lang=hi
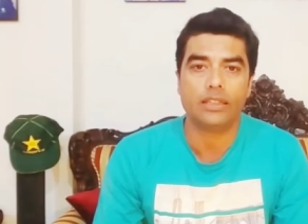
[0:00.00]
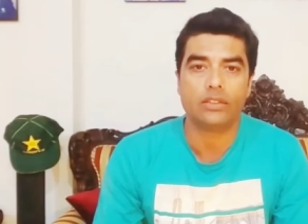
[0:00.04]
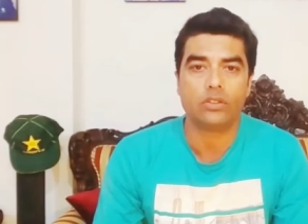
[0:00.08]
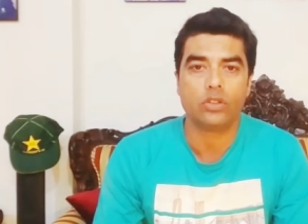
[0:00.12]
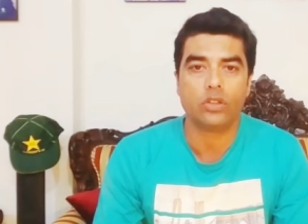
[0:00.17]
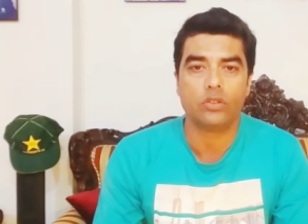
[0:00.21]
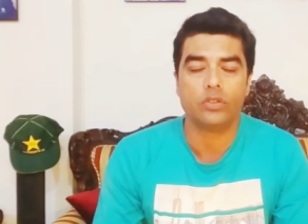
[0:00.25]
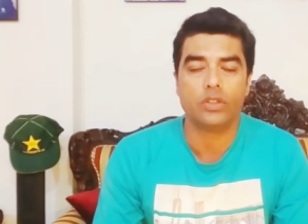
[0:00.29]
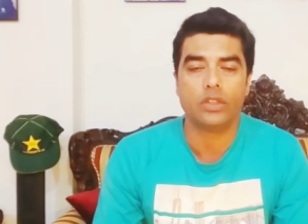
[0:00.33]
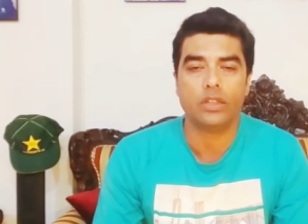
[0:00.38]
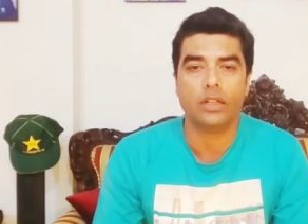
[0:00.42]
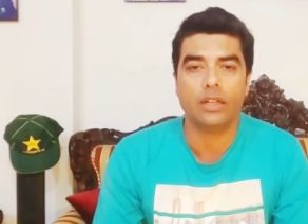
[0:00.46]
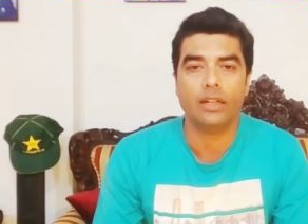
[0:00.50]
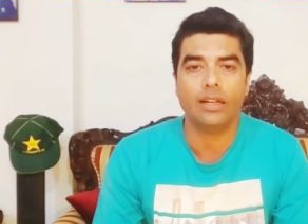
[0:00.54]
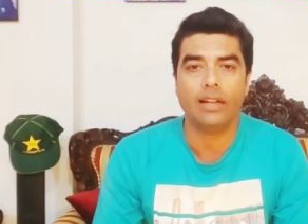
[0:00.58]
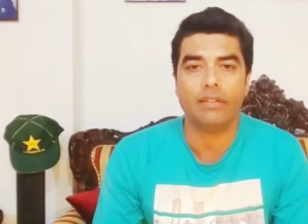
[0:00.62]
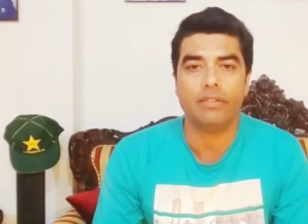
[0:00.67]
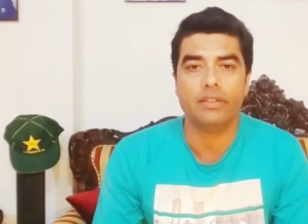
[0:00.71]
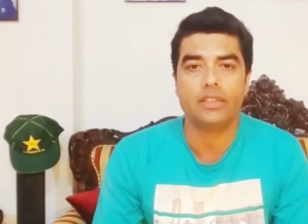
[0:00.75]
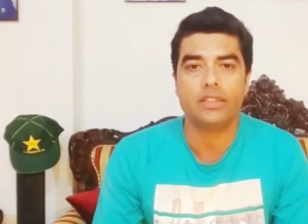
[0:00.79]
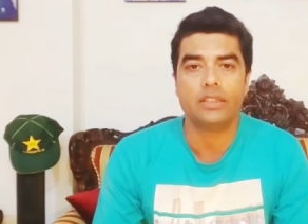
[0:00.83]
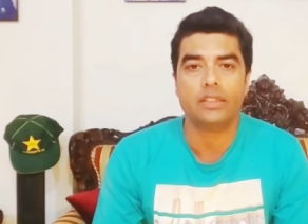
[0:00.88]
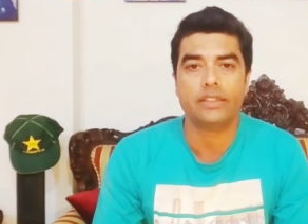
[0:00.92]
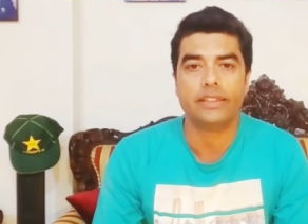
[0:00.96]
ऑफ द
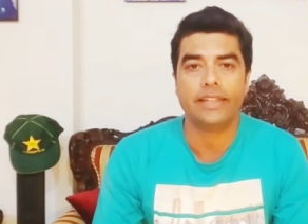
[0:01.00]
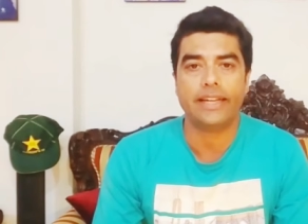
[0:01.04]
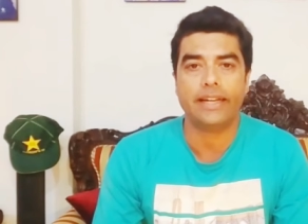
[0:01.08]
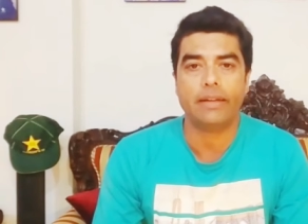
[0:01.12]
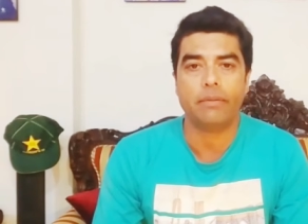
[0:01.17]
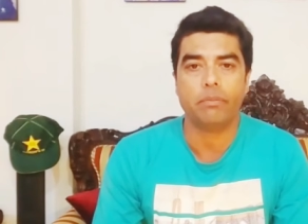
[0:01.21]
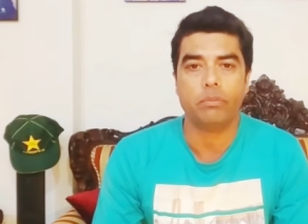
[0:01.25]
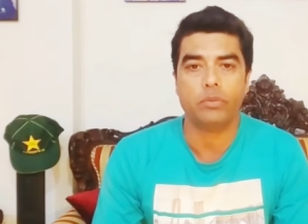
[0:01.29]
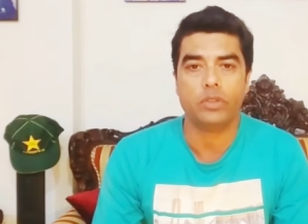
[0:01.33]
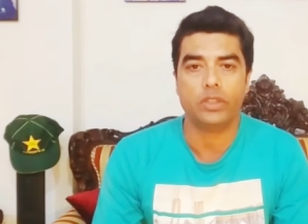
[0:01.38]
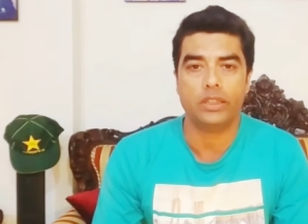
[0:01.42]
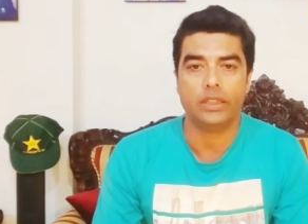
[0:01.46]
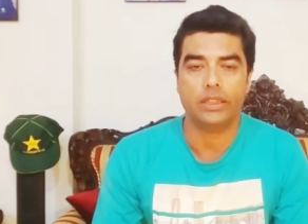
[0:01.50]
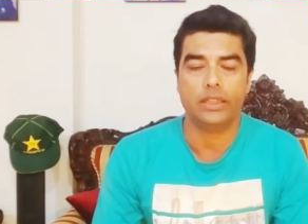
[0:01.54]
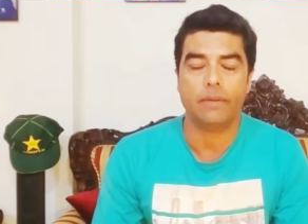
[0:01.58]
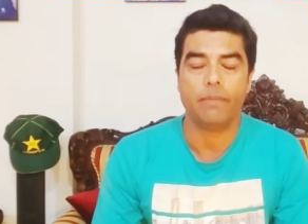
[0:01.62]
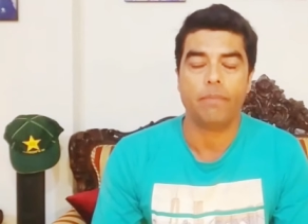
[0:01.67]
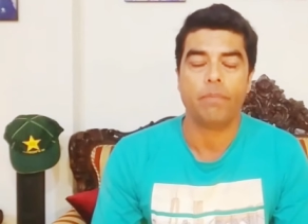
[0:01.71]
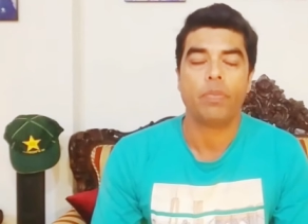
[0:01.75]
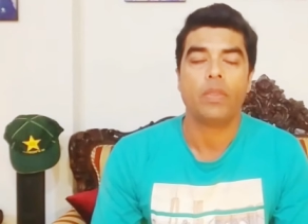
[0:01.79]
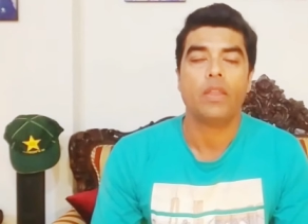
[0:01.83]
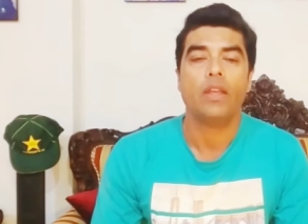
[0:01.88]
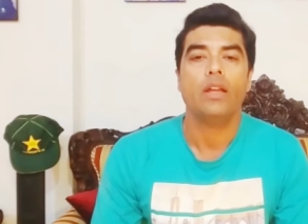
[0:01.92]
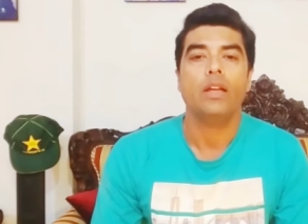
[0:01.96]
इलेवन सेम थी
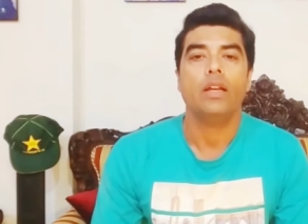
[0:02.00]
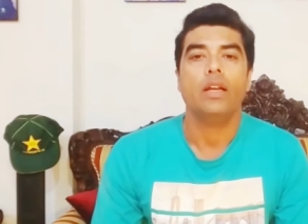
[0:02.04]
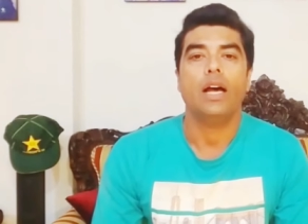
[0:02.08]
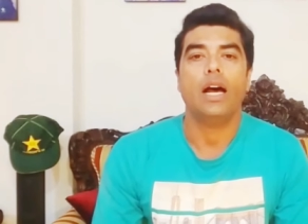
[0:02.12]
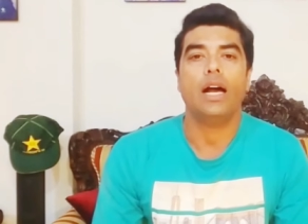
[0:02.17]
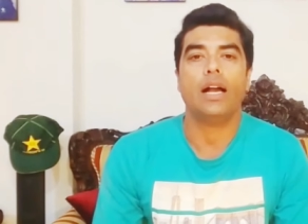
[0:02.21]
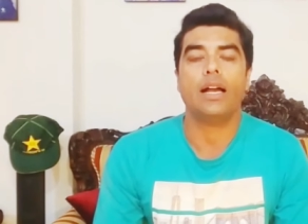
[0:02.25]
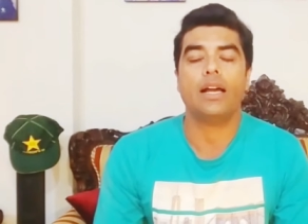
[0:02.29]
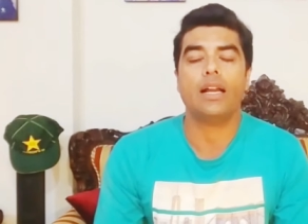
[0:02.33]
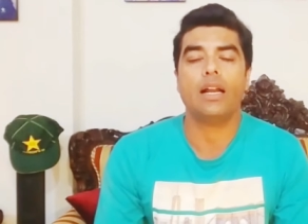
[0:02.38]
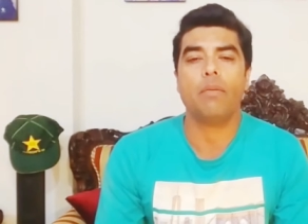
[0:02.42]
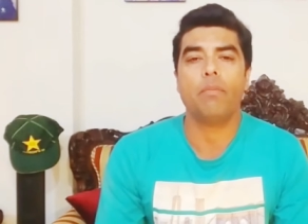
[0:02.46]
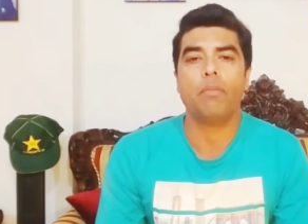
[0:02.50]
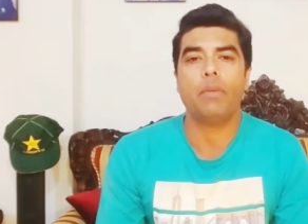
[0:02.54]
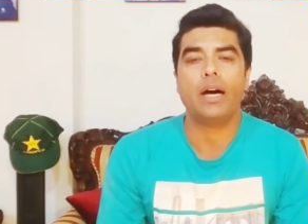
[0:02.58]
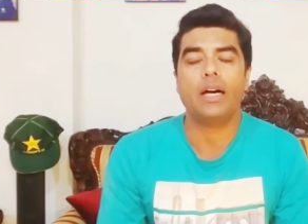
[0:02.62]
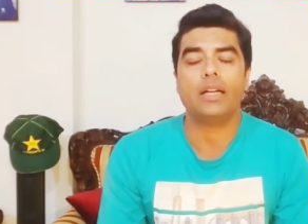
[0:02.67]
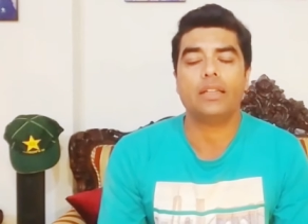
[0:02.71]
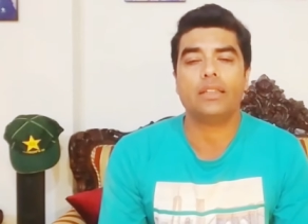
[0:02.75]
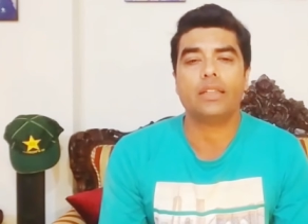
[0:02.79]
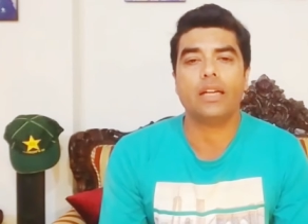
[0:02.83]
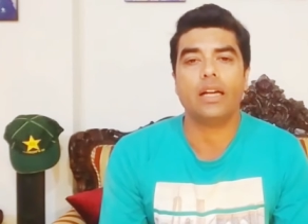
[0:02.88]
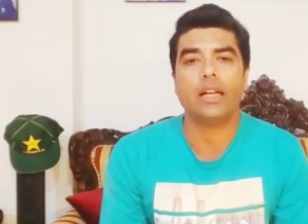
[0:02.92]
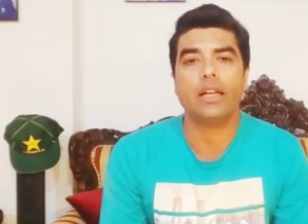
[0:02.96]
अगर हम
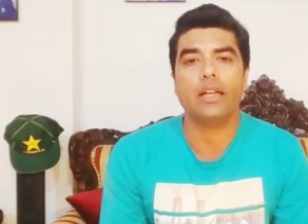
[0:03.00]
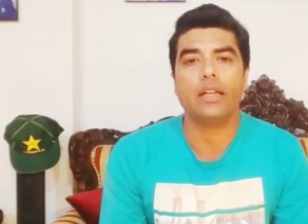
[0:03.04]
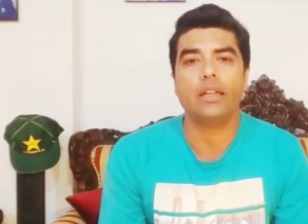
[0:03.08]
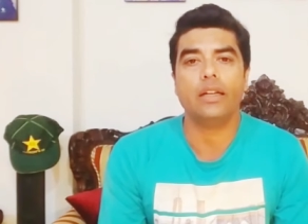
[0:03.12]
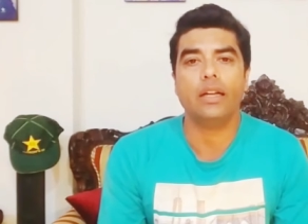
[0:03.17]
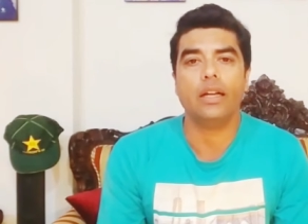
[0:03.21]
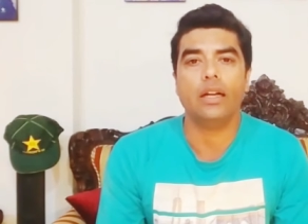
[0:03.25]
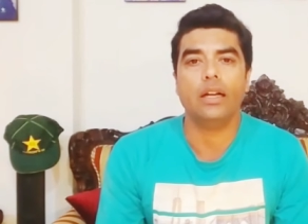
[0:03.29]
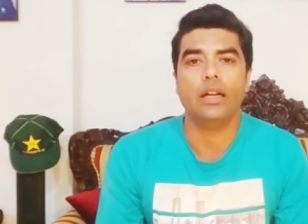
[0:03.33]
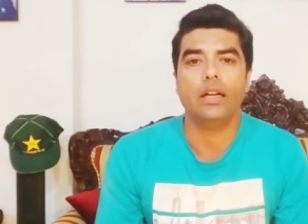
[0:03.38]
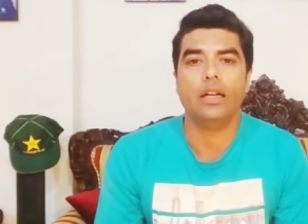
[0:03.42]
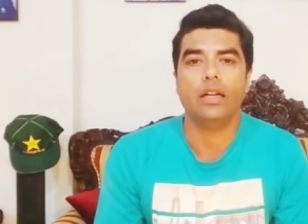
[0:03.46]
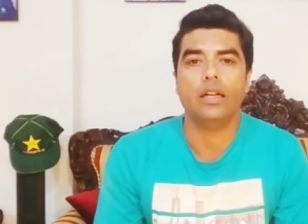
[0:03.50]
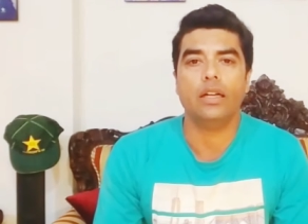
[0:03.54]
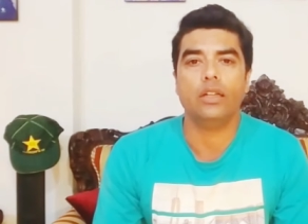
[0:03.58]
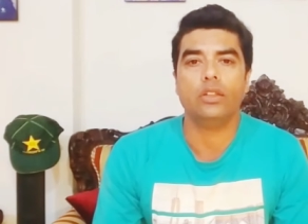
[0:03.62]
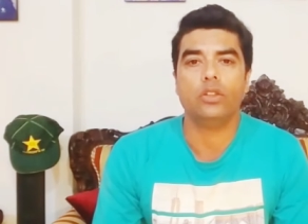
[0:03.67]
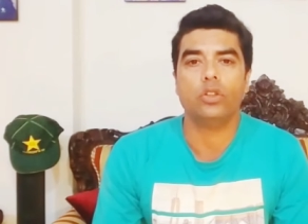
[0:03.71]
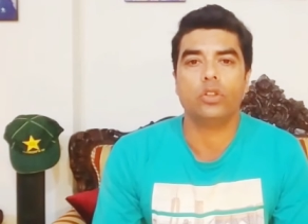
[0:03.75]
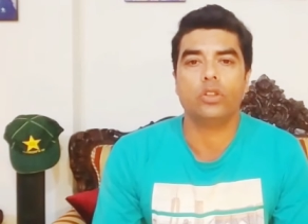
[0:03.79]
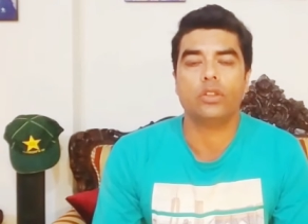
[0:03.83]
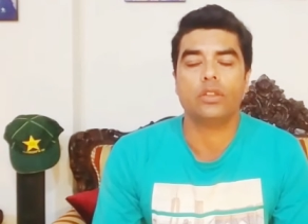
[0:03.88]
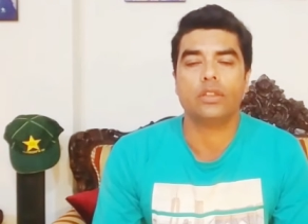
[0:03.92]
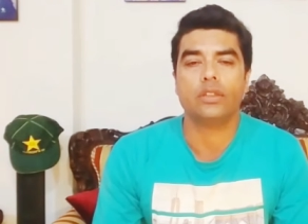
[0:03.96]
बात करें
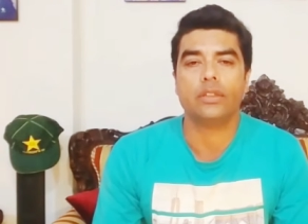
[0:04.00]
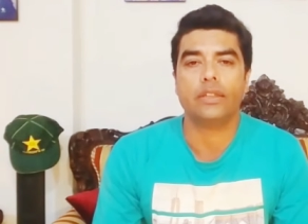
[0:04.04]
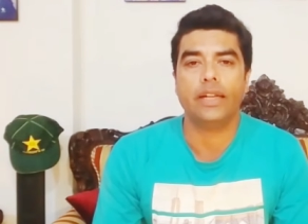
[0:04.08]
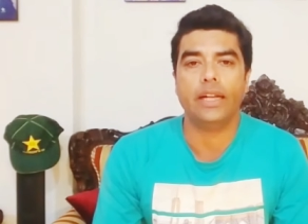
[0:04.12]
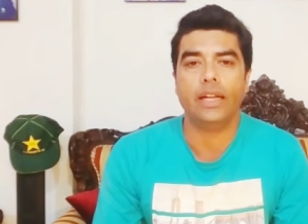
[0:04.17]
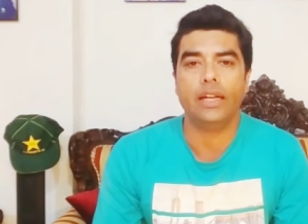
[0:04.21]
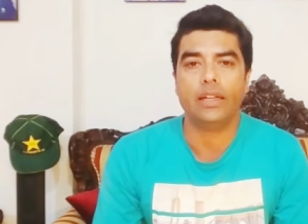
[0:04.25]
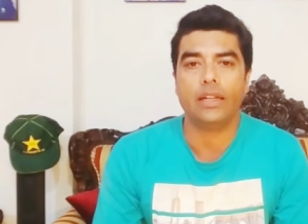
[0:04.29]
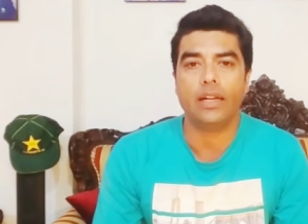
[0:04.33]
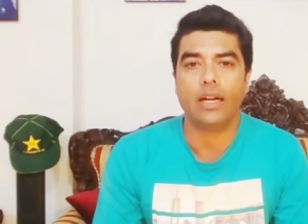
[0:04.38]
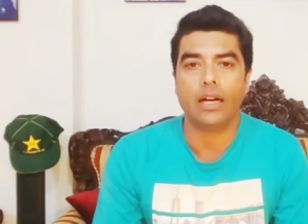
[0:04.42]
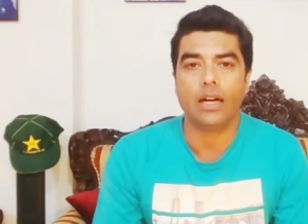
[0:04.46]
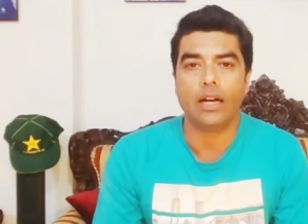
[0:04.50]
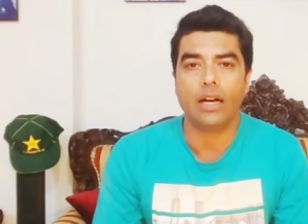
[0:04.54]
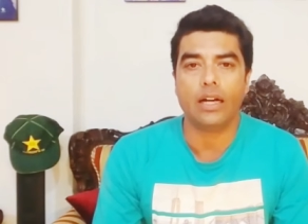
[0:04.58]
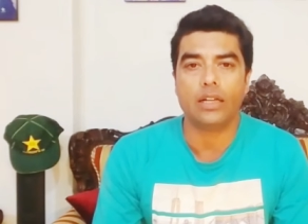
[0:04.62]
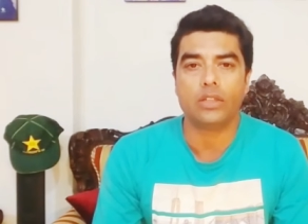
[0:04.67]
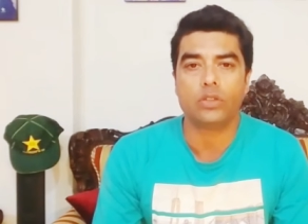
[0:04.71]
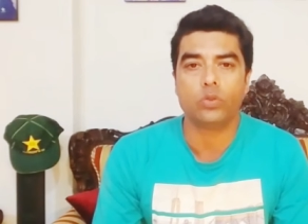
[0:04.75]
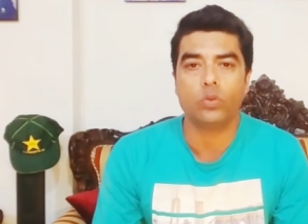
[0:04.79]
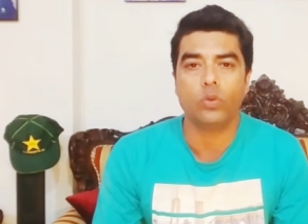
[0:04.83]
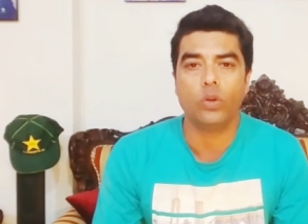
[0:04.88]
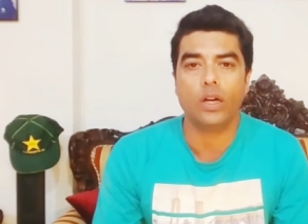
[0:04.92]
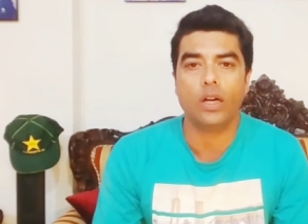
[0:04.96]
जो खेल का
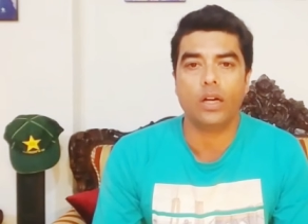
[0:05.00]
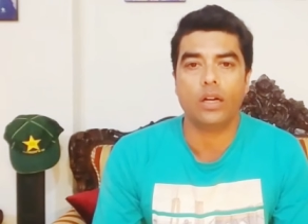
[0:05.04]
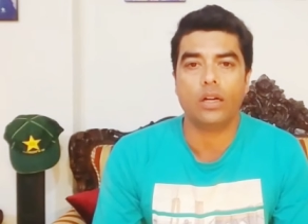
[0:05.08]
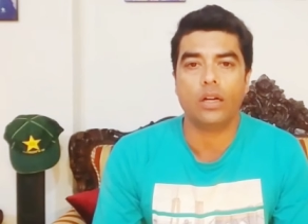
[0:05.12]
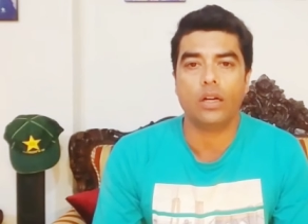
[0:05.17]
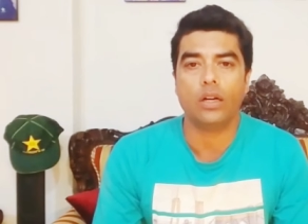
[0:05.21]
आगाज़ हुआ